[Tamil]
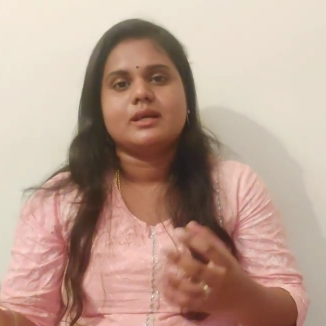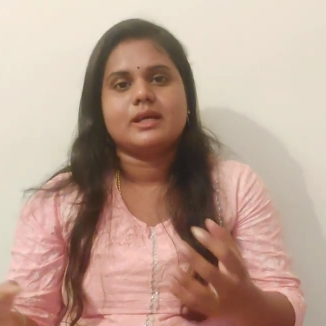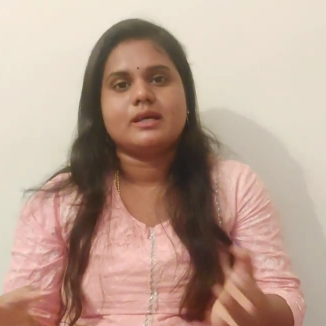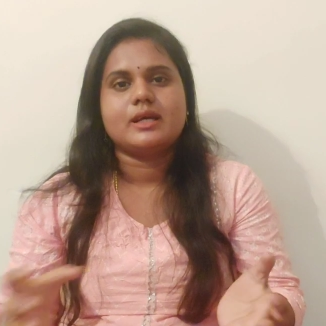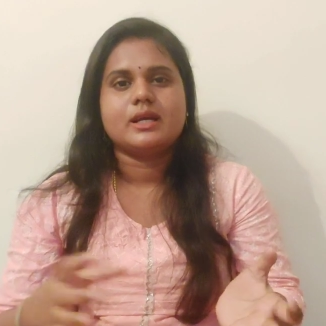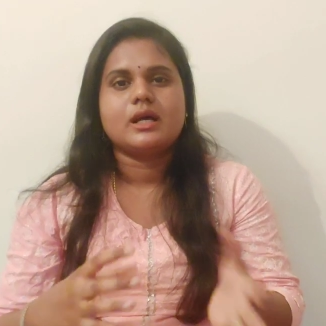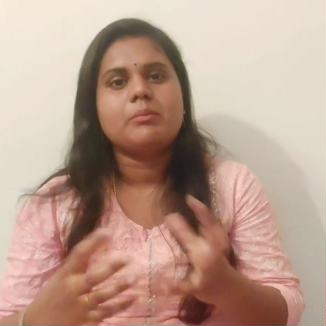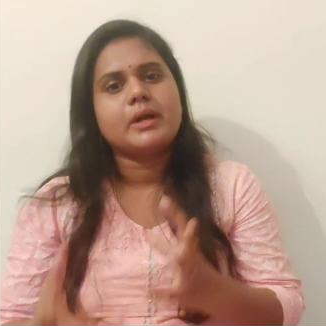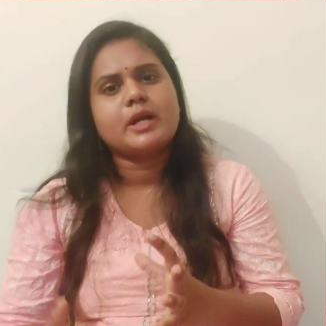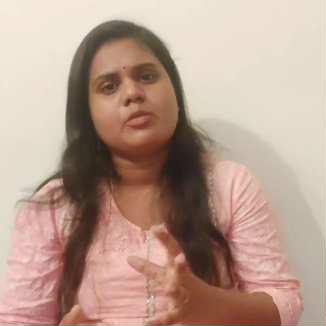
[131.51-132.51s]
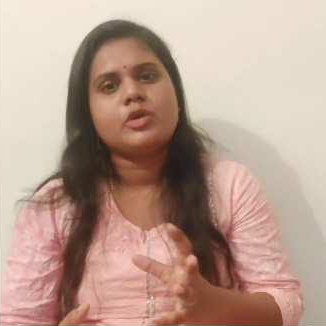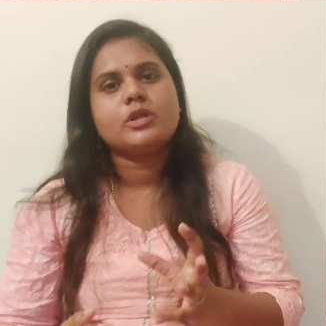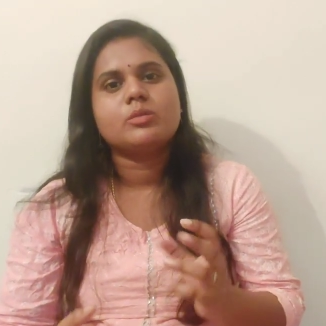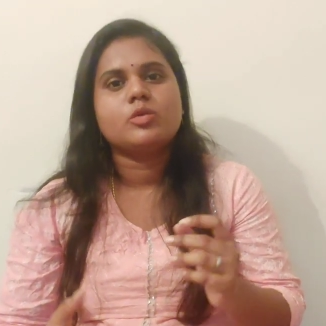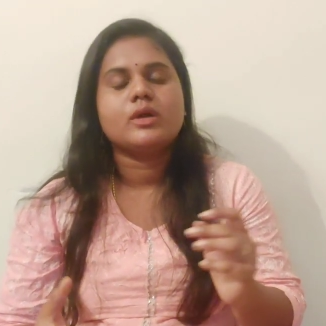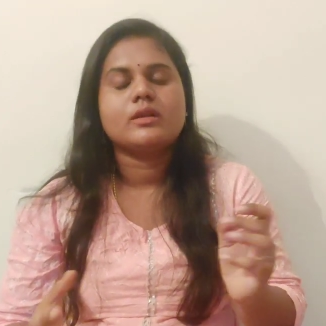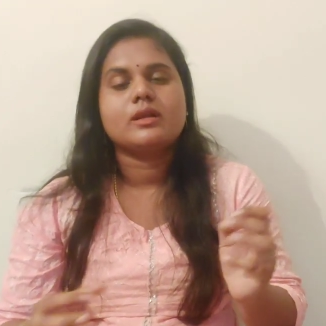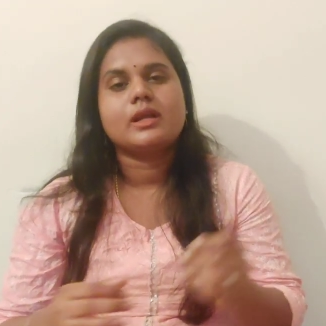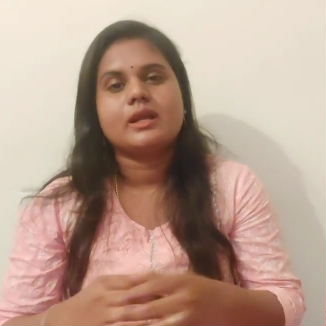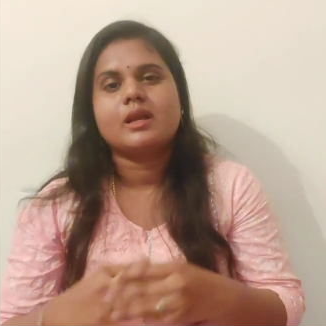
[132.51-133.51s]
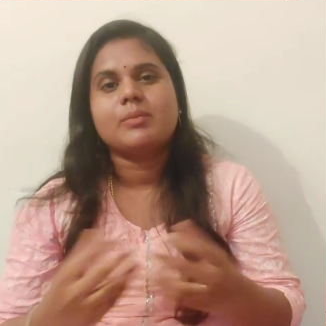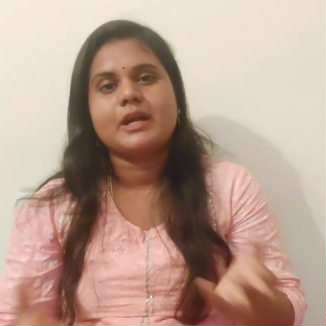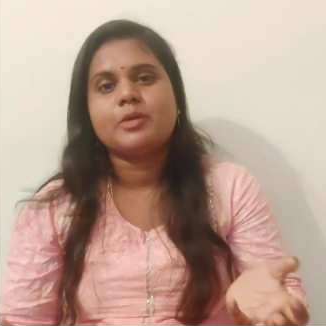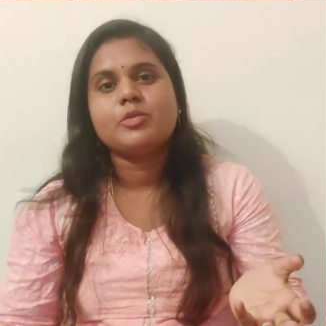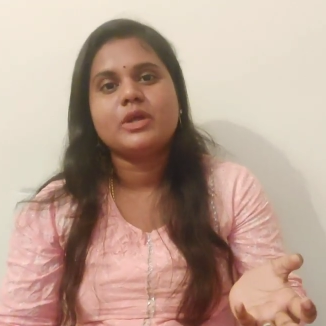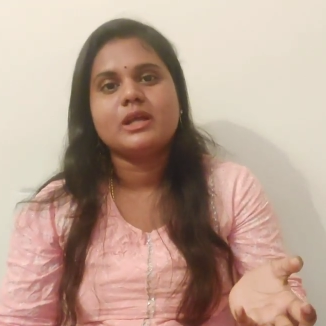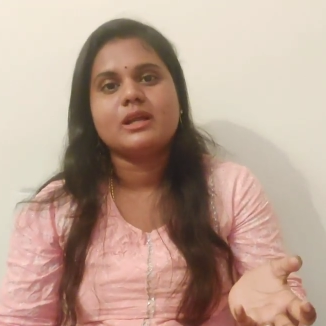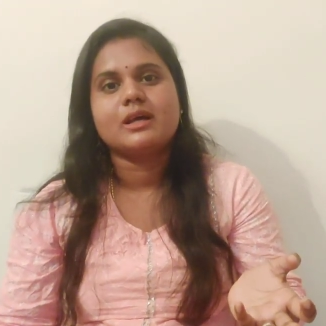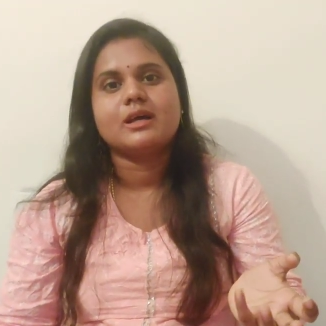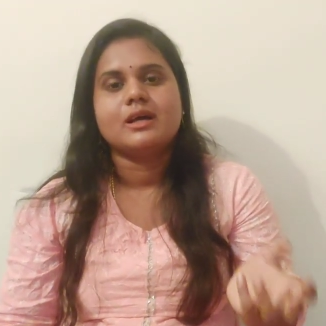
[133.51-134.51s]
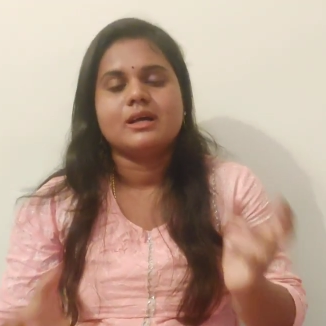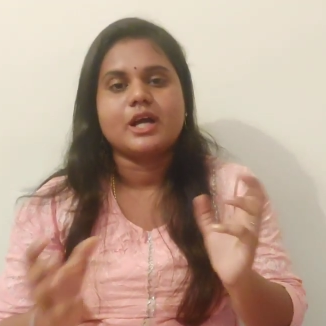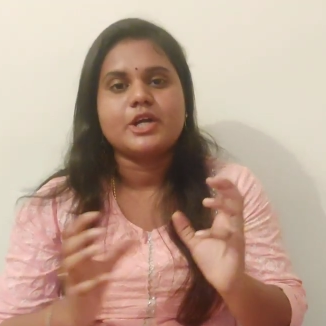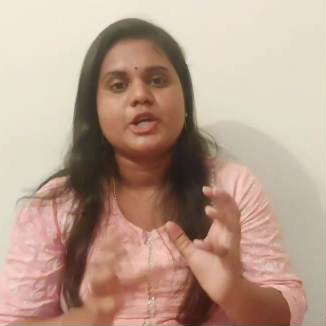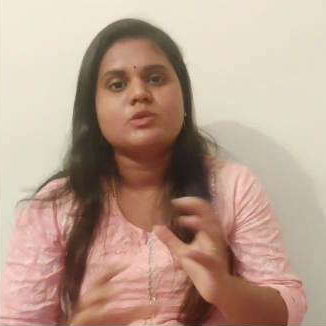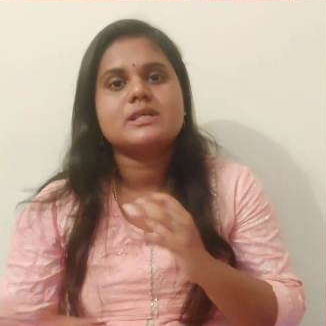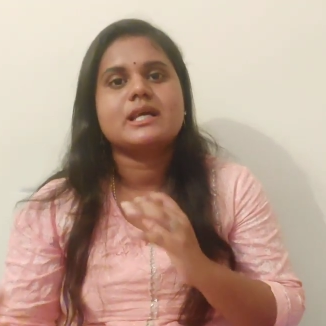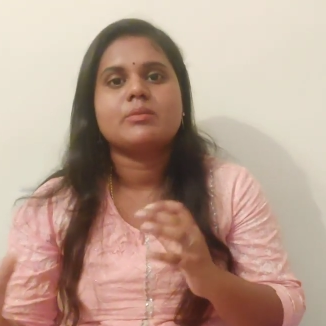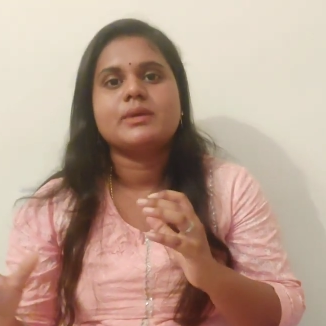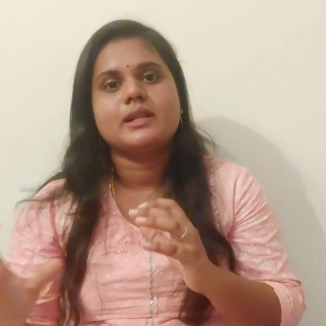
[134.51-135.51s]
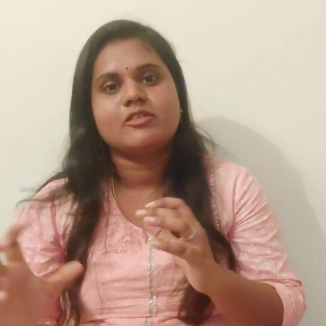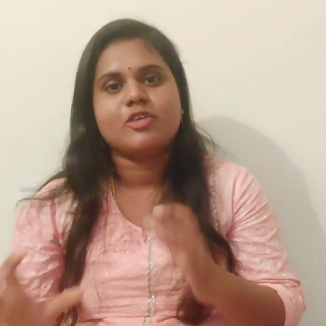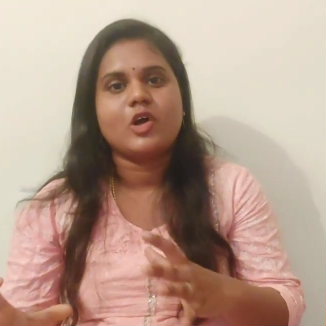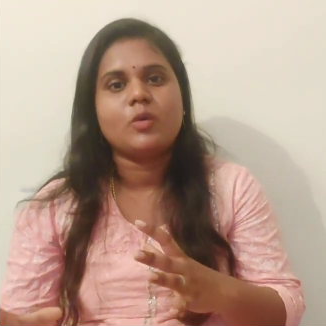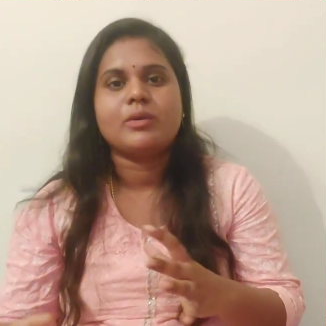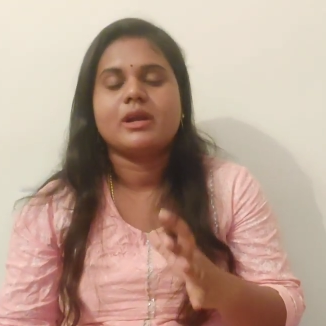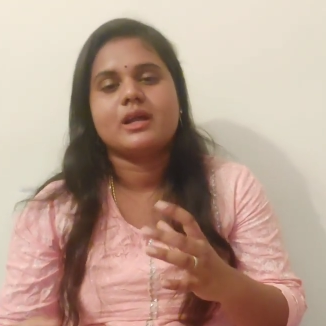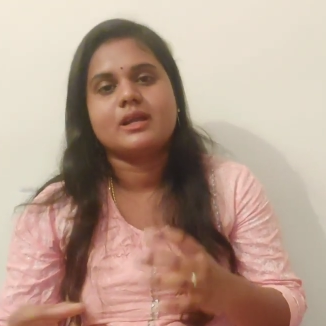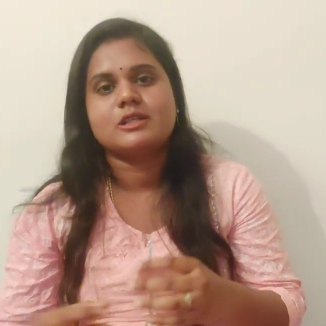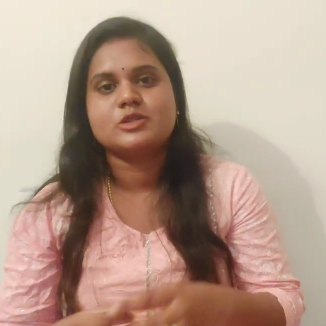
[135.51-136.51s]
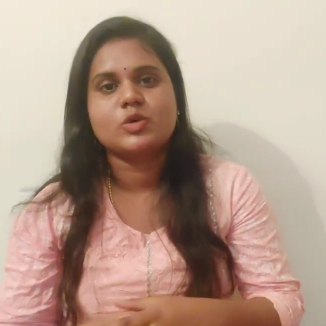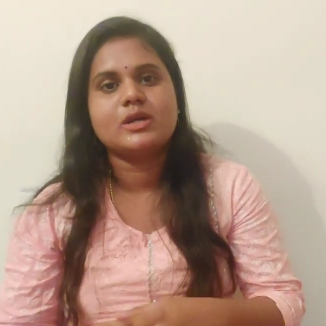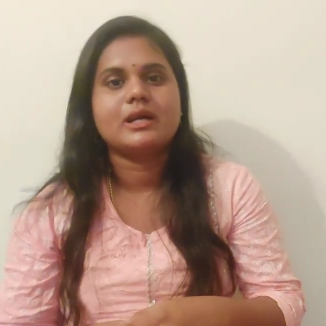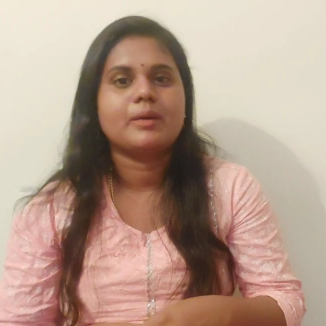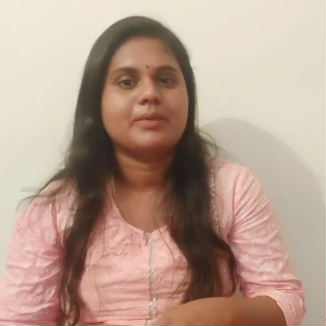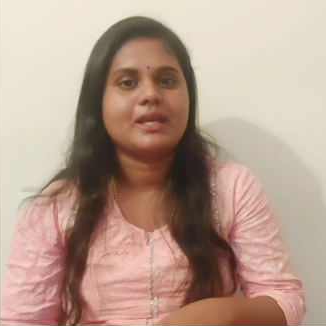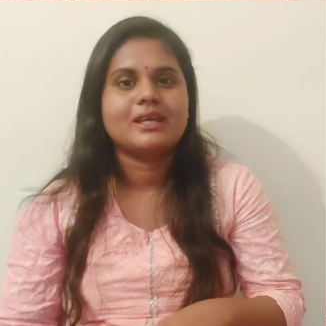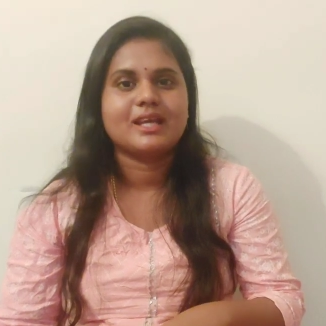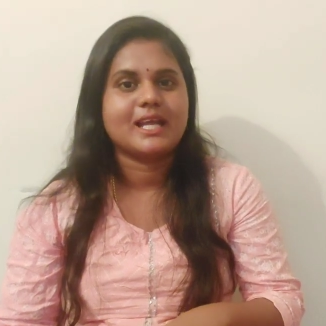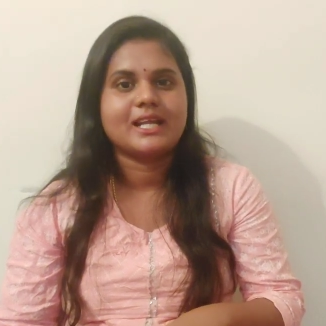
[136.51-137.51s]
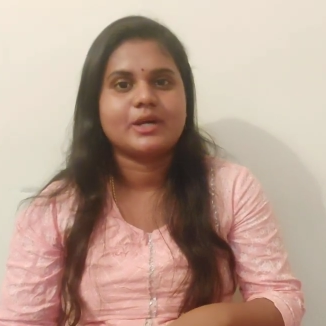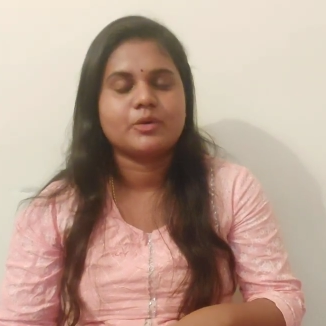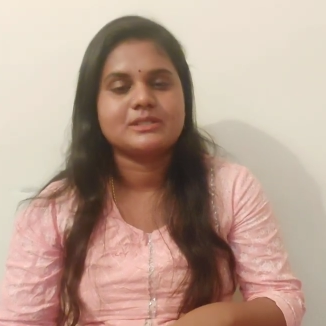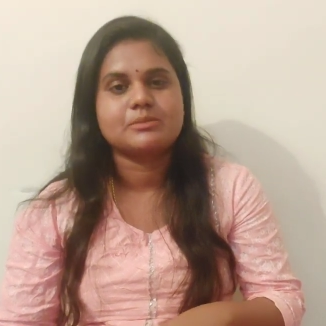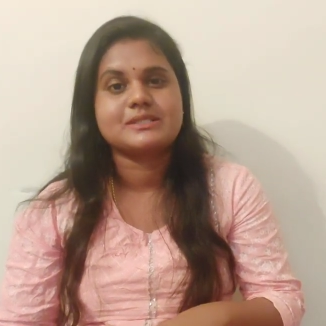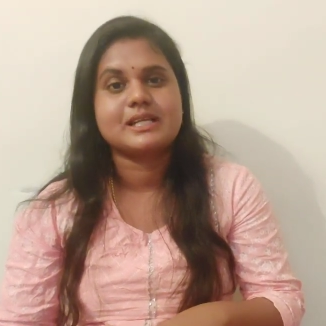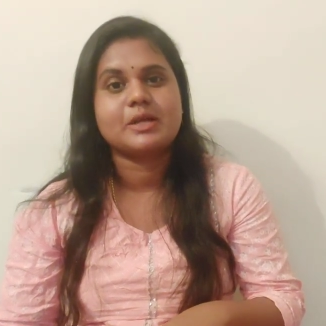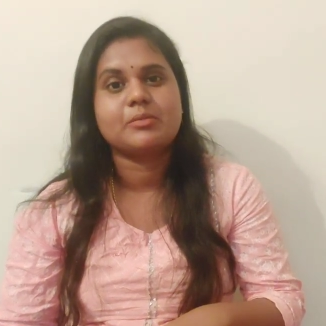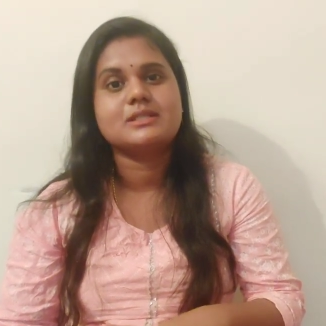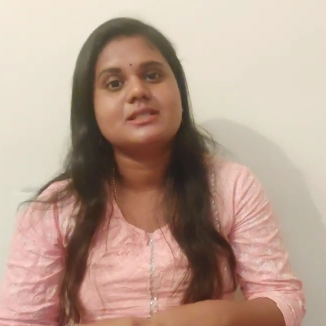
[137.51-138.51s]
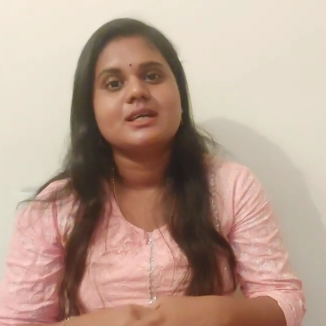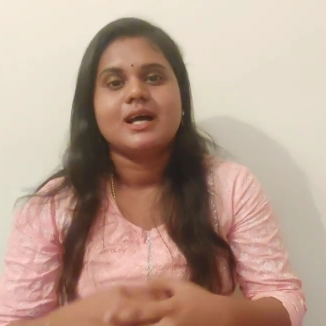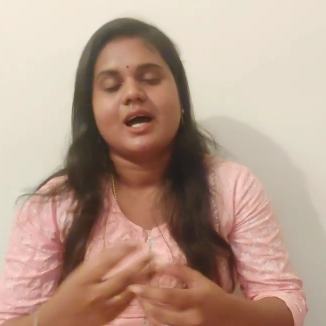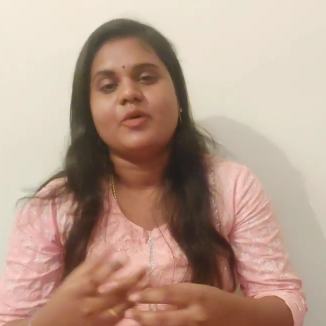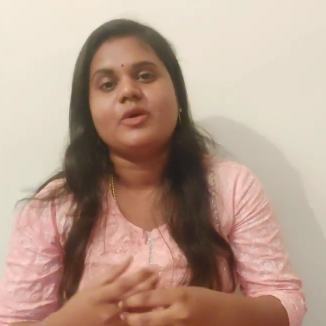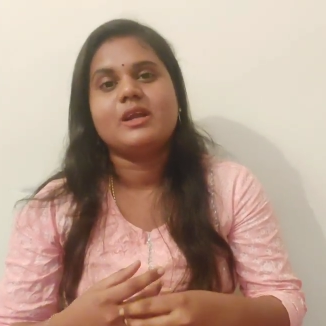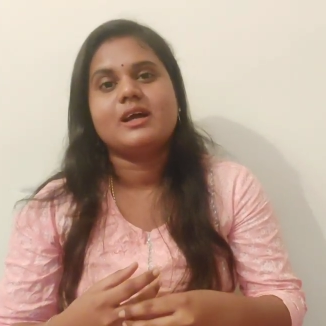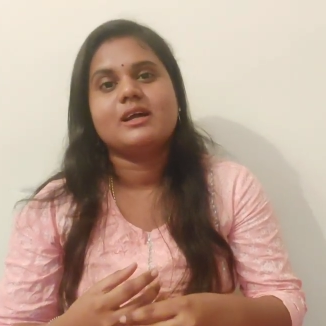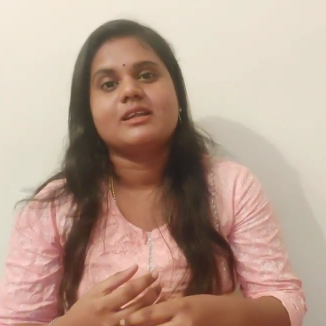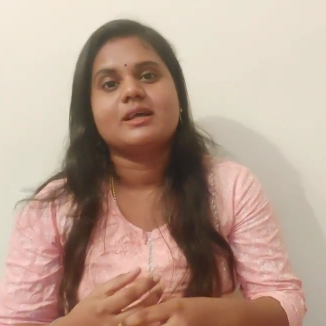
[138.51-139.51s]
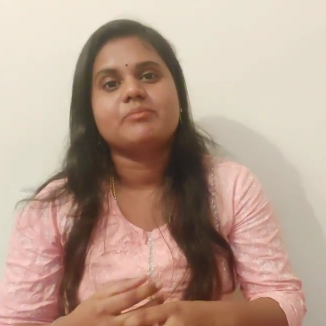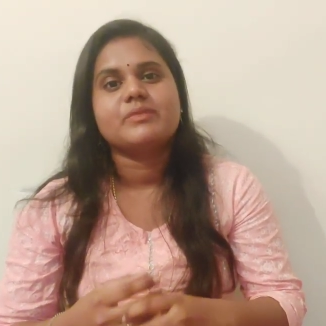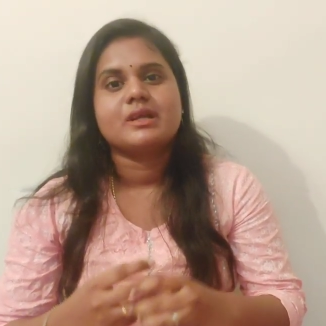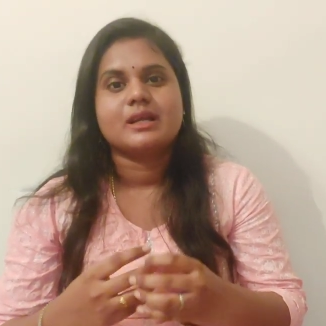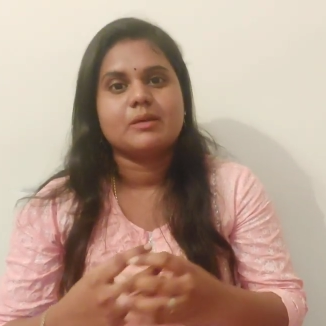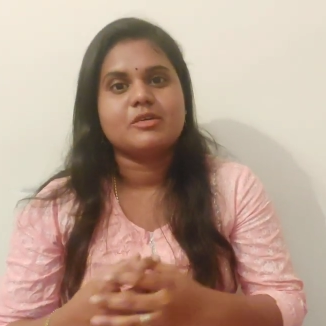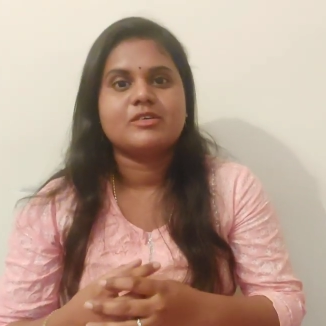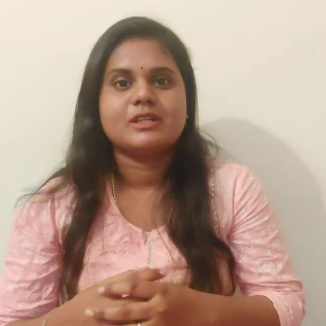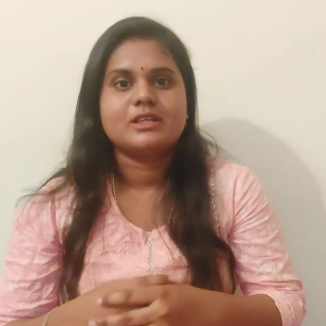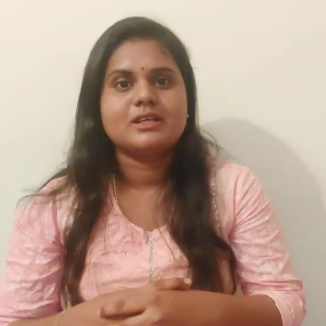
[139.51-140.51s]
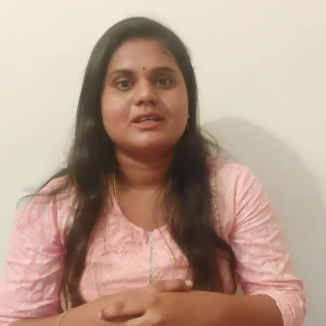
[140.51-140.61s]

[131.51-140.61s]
ஏன்னா ரெண்டு நாள் பண்ண முடியுது மூணாவது நாள் என்னால் பண்ண முடியல கண்டினியூஸாக எப்படி அதை ஃபாலோ பண்ண சொல்லுங்கள் அப்படின்னு கேட்டாங்க ஒரு சப்ஸ்கிரைபர்ஸ் அவங்களுக்காக தான் நம்ம வந்து